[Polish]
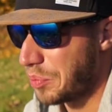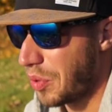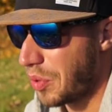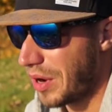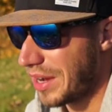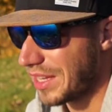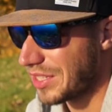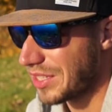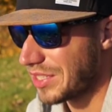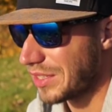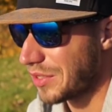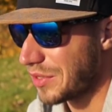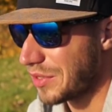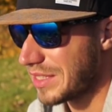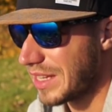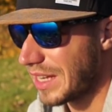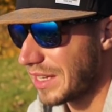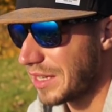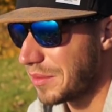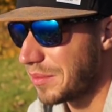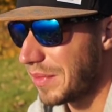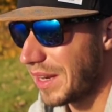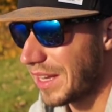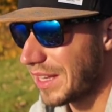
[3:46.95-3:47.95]
płakać nad
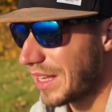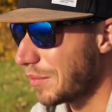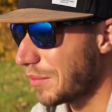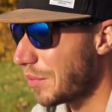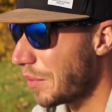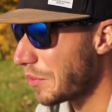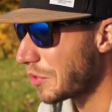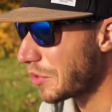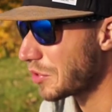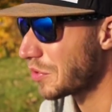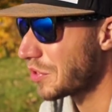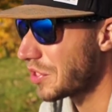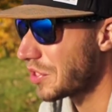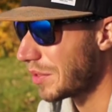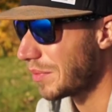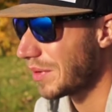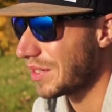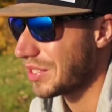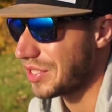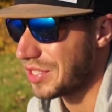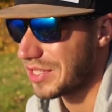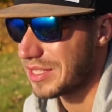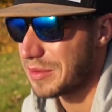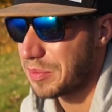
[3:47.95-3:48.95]
rozlanym mlekiem, po prostu
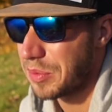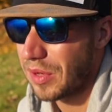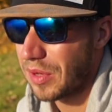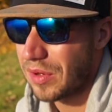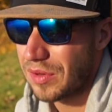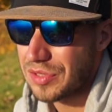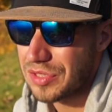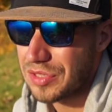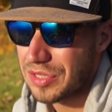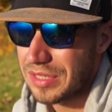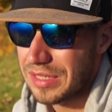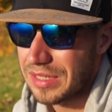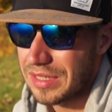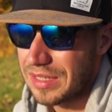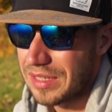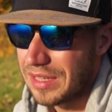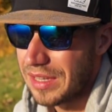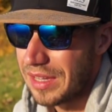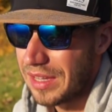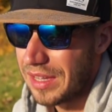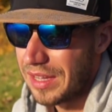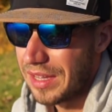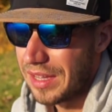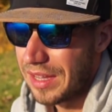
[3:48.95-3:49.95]
trzeba się spiąć i
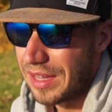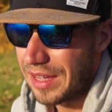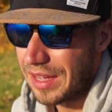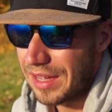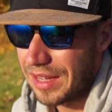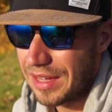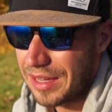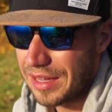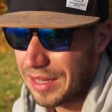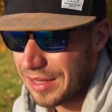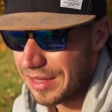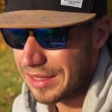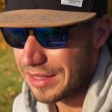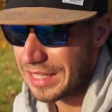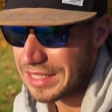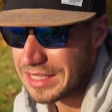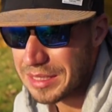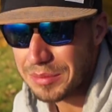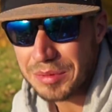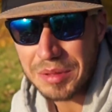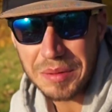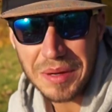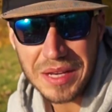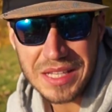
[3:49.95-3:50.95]
e,
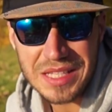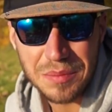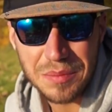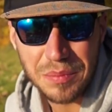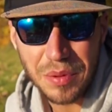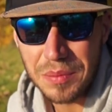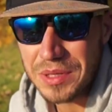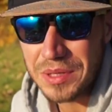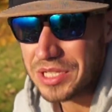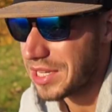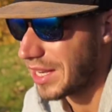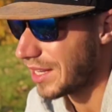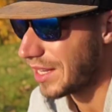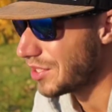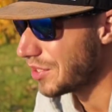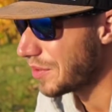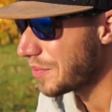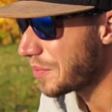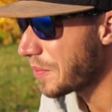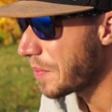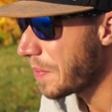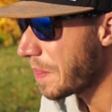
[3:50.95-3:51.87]
następnym razem pomyśleć.